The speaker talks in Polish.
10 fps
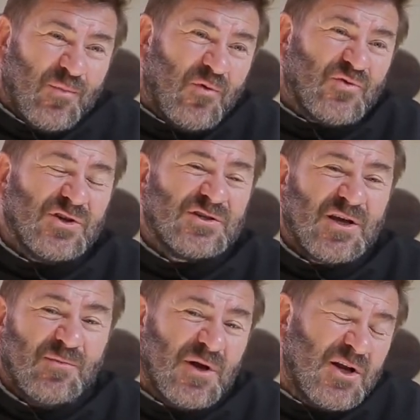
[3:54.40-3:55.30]
po
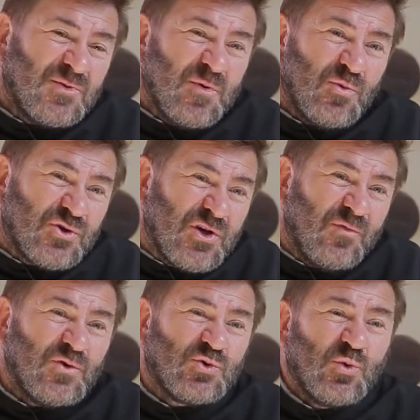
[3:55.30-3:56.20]
wszystkim mieliśmy
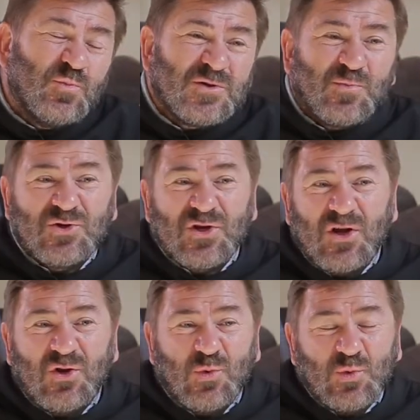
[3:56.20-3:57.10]
możliwość tu
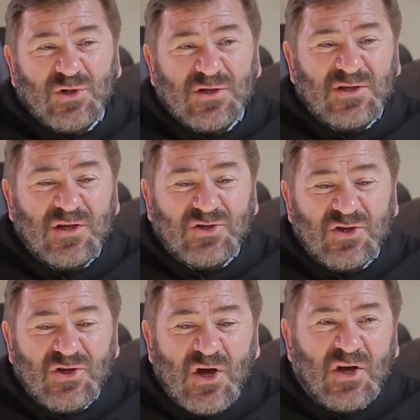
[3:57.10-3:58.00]
bezpośrednio
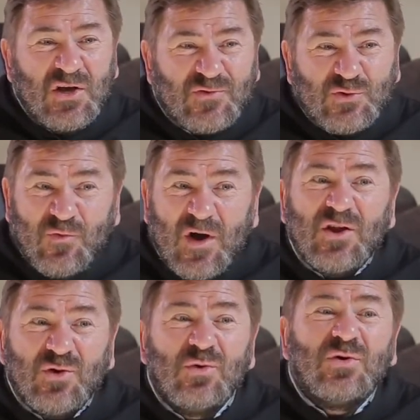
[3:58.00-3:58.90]
uczestniczyć i w
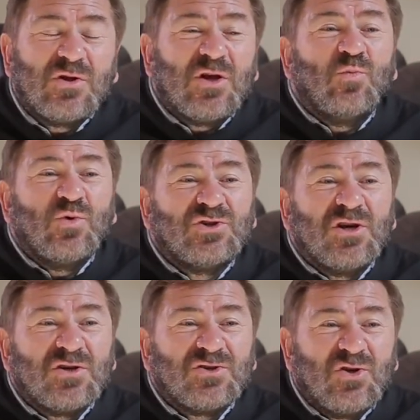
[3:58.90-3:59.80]
czuwaniu tej
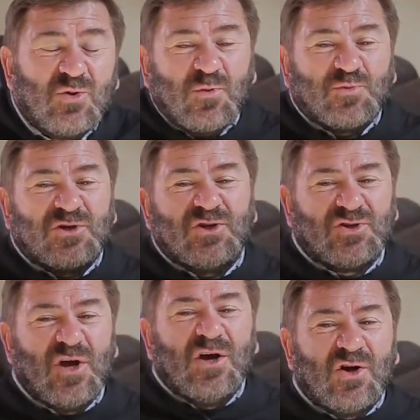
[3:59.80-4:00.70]
młodzieży, no bo
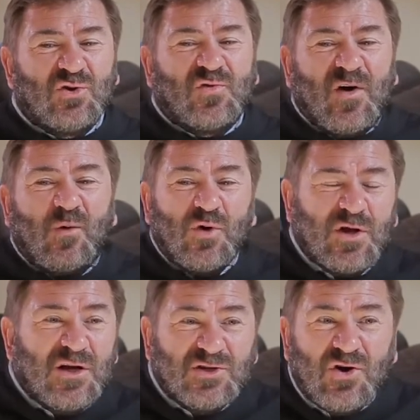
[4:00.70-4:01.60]
przecież to trwało
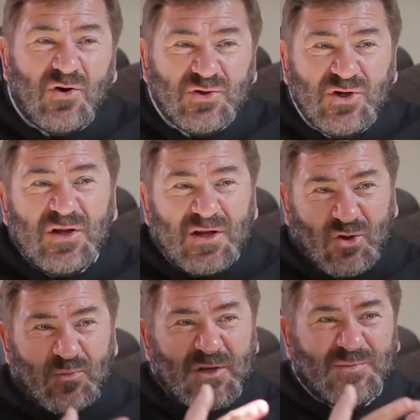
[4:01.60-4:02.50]
ileś godzin,
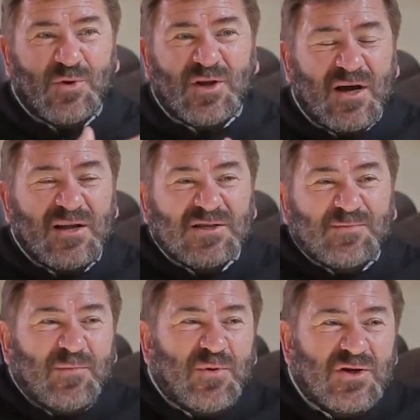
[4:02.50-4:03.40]
natomiast spotkanie z
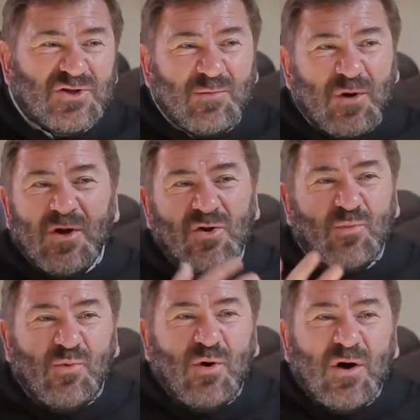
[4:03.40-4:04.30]
papieżem to
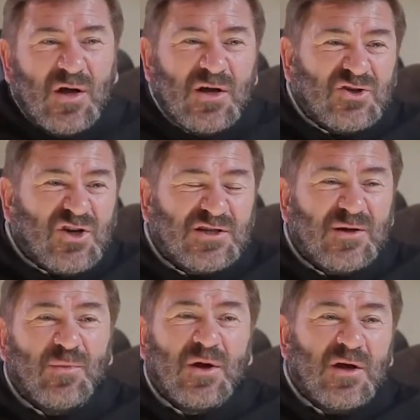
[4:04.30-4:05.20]
było
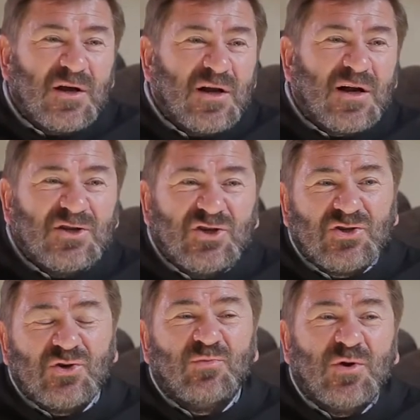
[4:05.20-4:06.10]
czasem
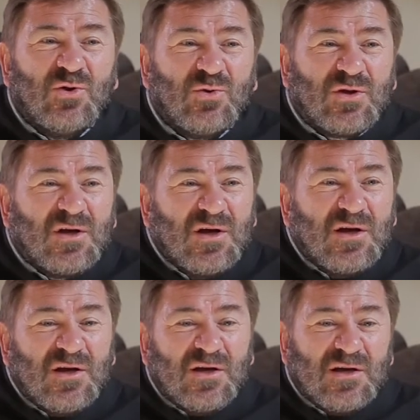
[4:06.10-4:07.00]
kilkadziesiąt minut,
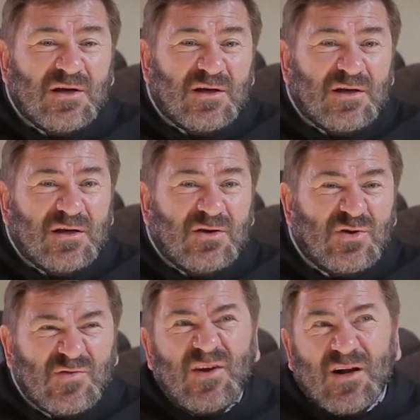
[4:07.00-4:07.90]
y,
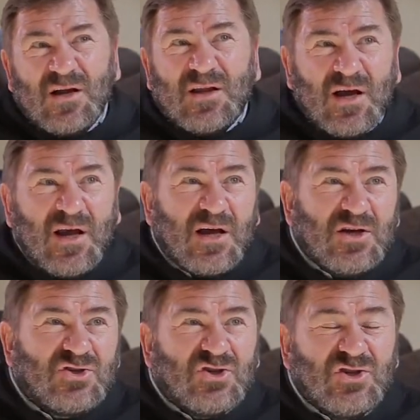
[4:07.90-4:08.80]
no zwykle tak
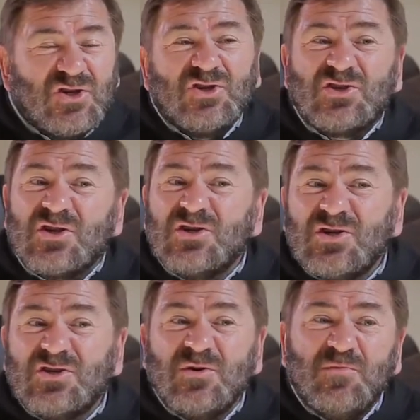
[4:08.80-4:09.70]
jakieś
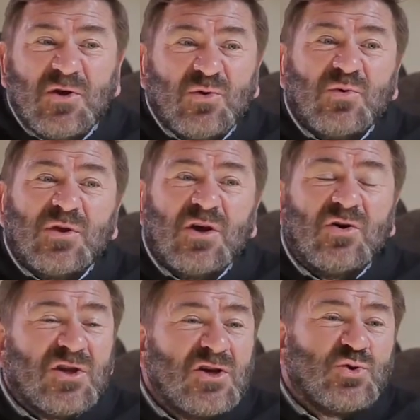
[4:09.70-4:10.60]
30-40 minut. Nie?
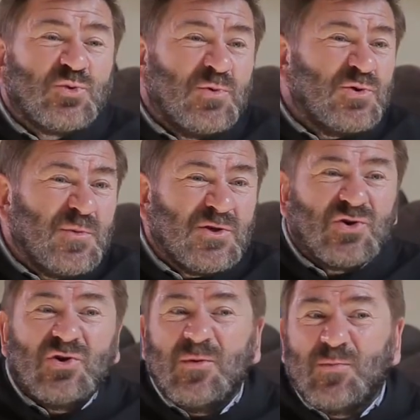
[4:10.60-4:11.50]
On też już był
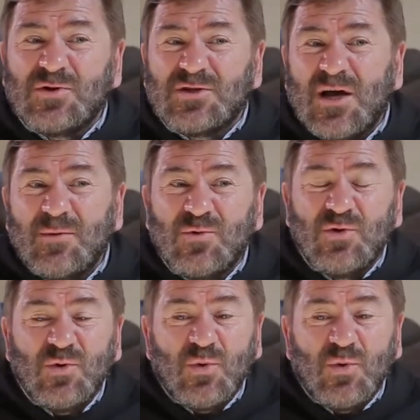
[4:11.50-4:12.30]
zmęczony po całym dniu.